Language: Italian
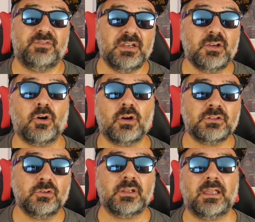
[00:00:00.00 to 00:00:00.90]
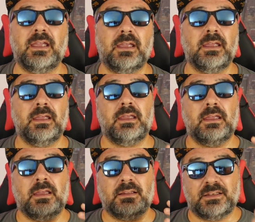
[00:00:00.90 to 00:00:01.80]
Vi ricordo che
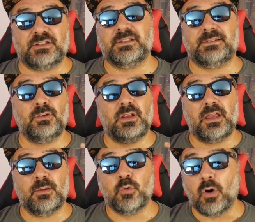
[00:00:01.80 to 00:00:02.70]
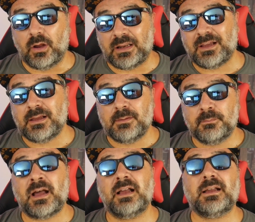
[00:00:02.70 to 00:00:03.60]
la ricezione è buona,
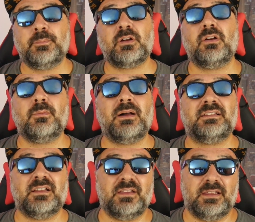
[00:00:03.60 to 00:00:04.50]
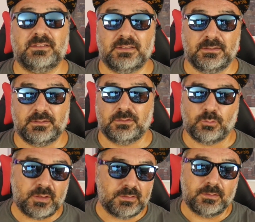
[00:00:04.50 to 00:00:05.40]
manca però la banda 20,
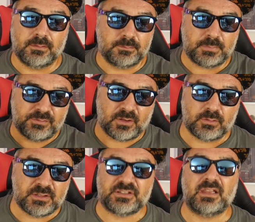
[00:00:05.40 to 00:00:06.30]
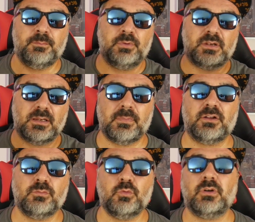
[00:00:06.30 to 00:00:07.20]
quindi per fare un esempio nel
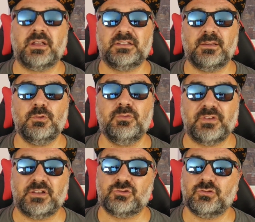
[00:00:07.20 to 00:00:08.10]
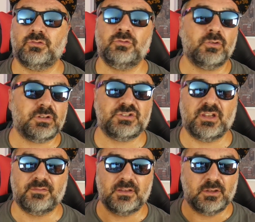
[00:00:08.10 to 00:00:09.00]
bagno bunker del mio ufficio non
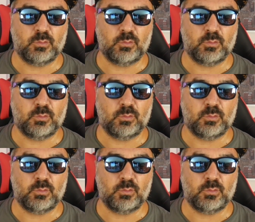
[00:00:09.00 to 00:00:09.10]
riceve il